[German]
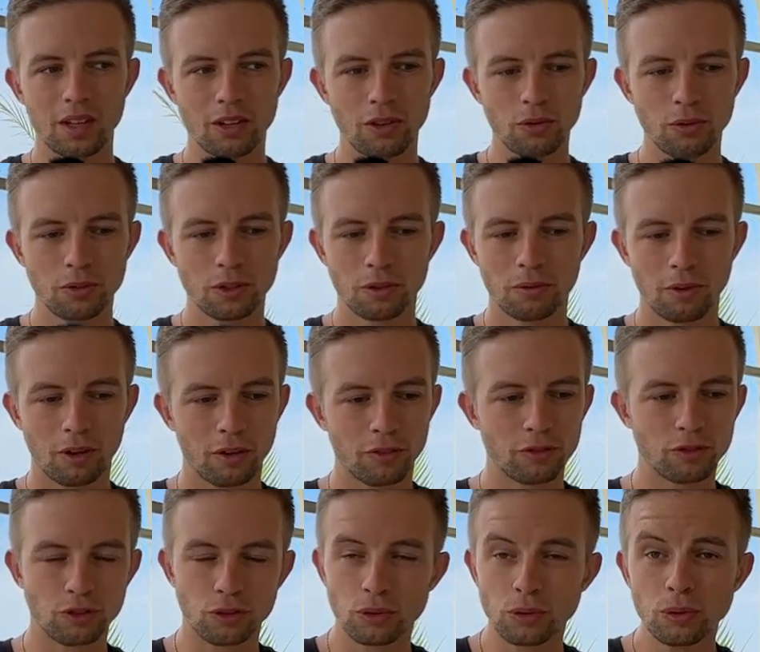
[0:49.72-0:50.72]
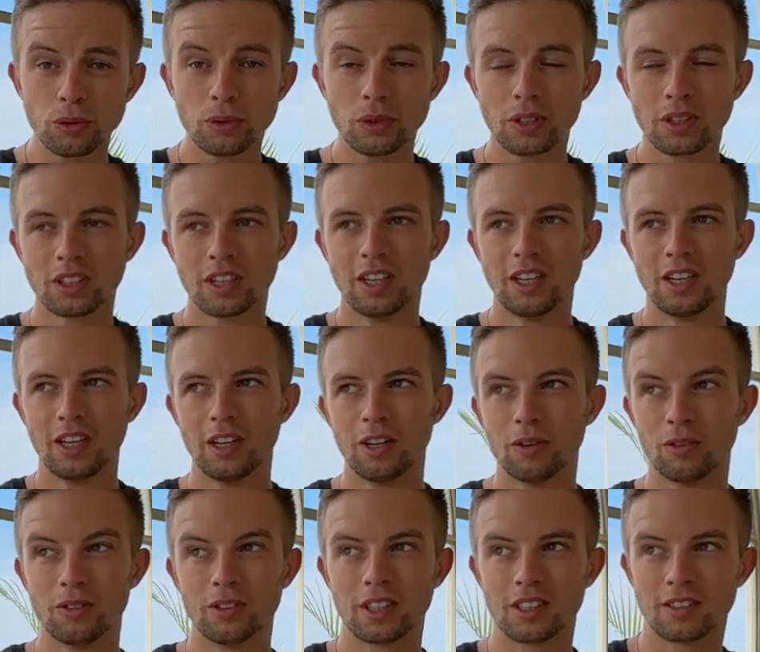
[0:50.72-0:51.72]
YouTube läuft so gut
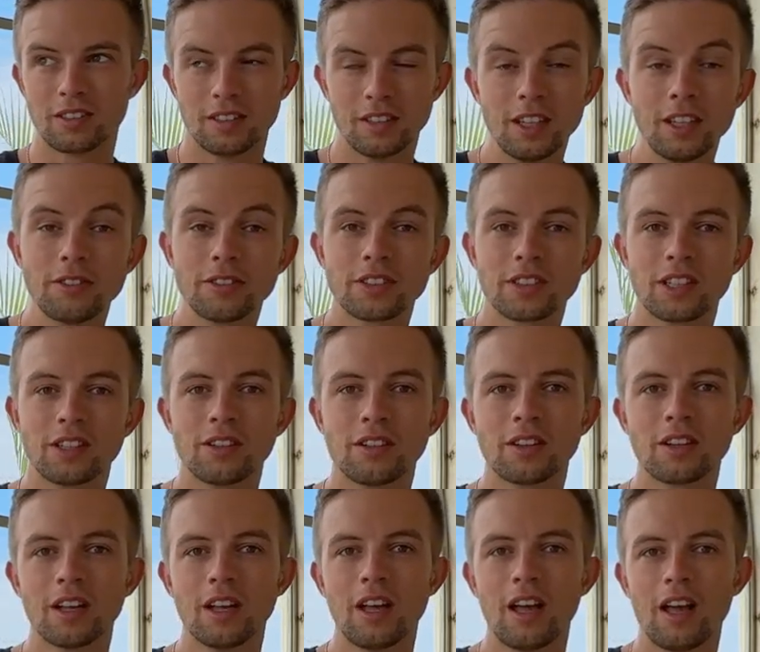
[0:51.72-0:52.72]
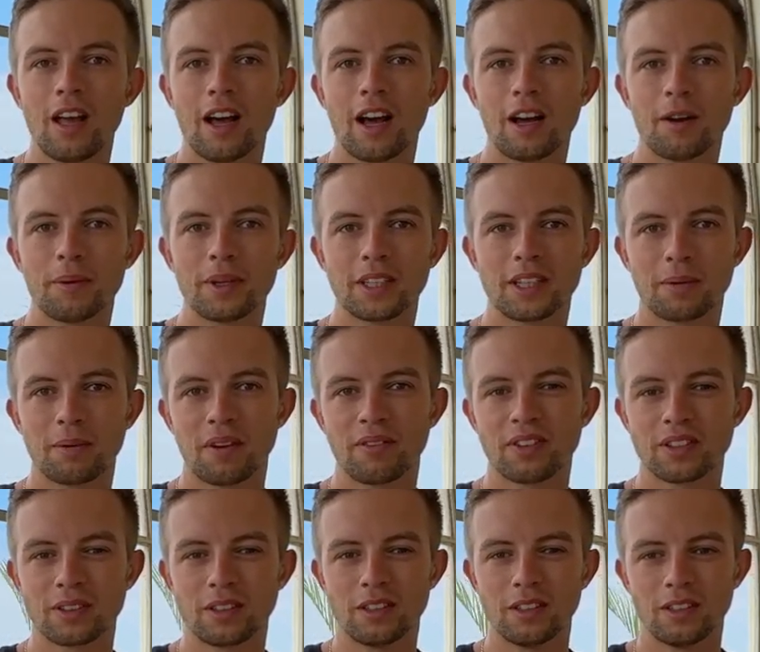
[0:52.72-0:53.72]
und das lief es auch, aber ich habe
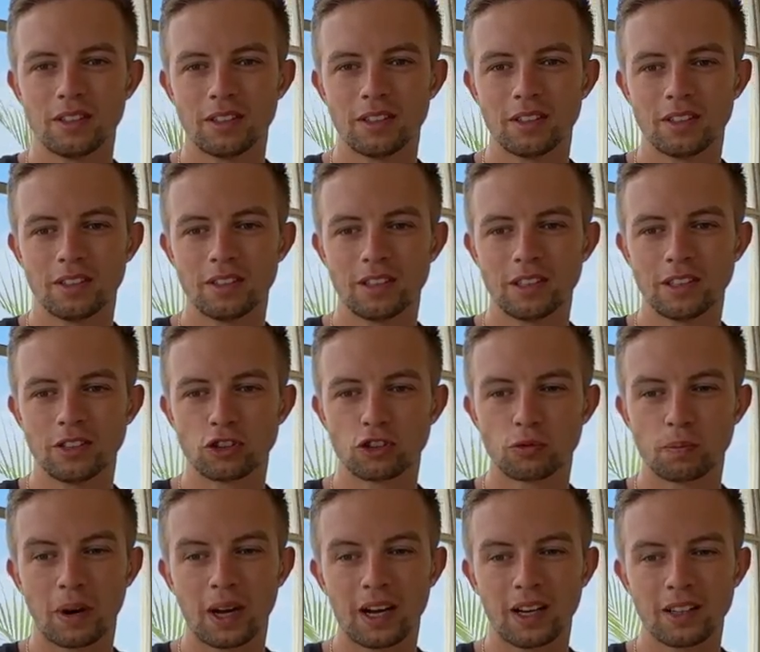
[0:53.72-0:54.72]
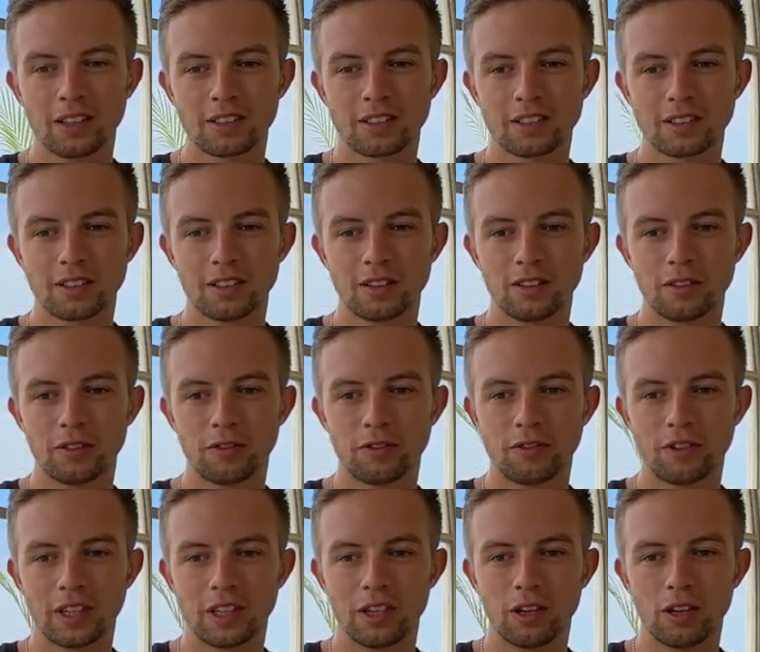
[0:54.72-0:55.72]
einfach die, den Spaß
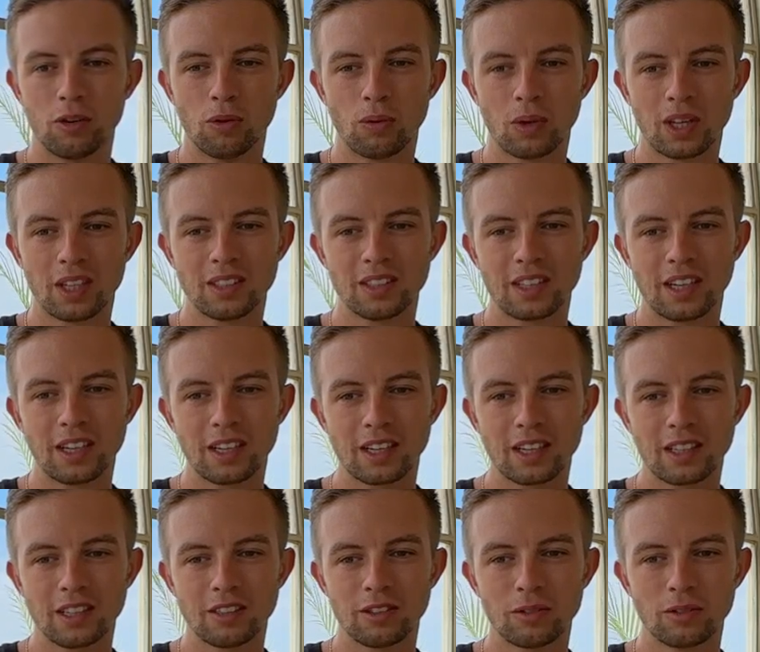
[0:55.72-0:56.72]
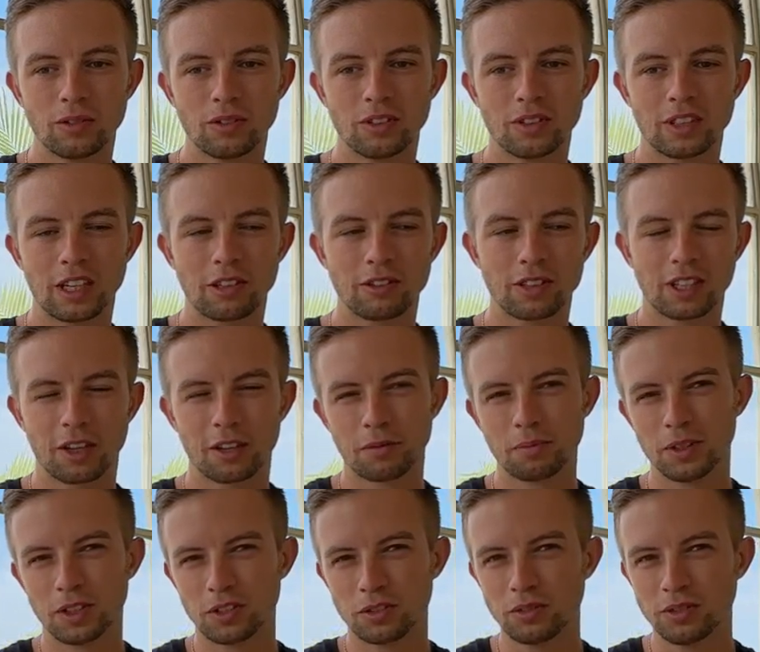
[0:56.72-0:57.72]
verloren daran und dadurch habe
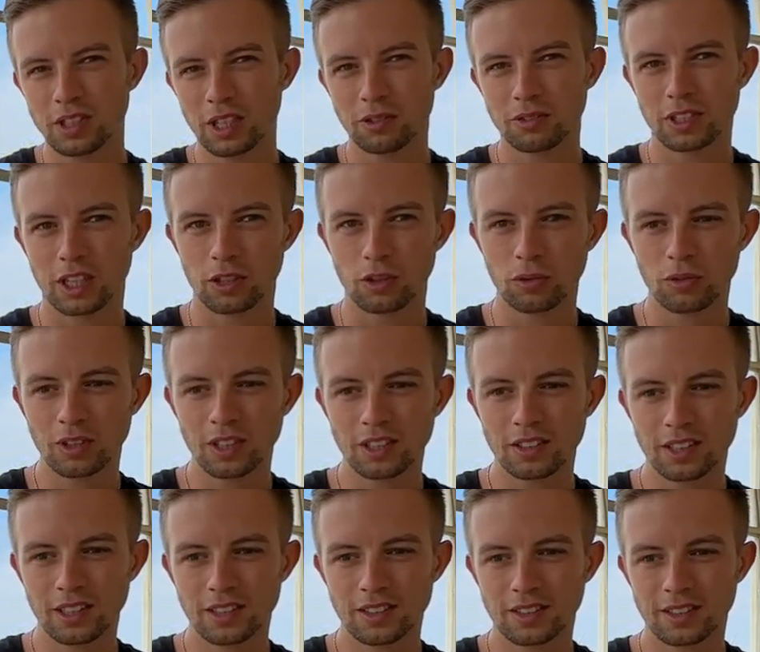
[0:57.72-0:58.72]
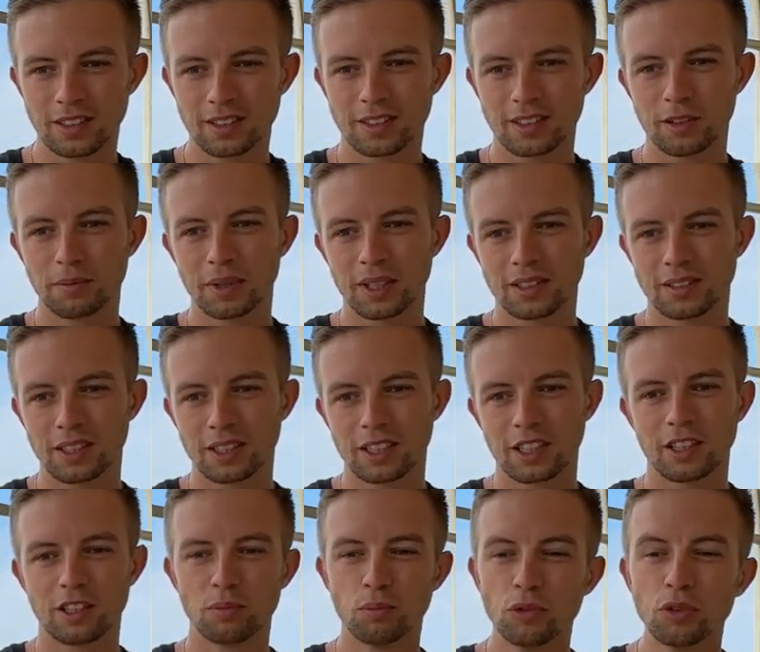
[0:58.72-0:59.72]
ich mich zu sehr unter Druck gesetzt, dass ich immer gesagt
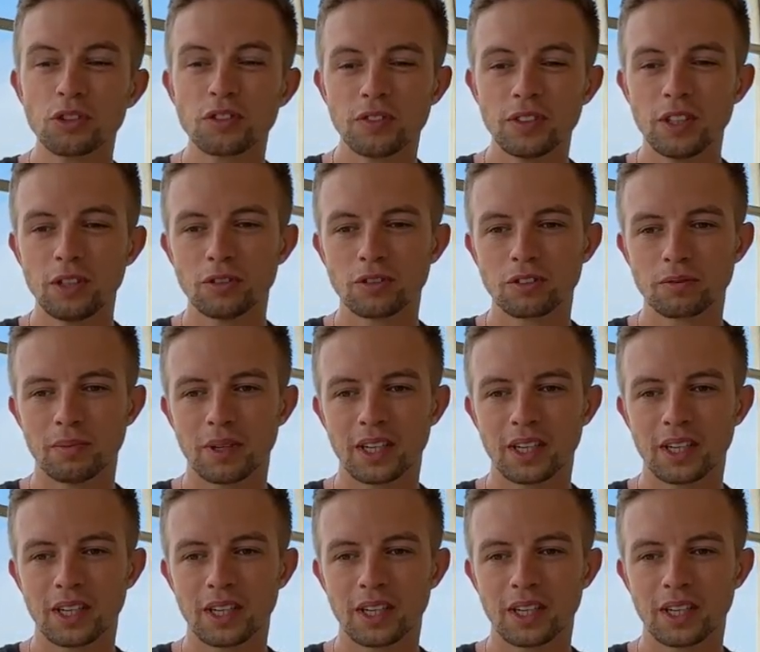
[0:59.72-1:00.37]
habe, ich muss Videos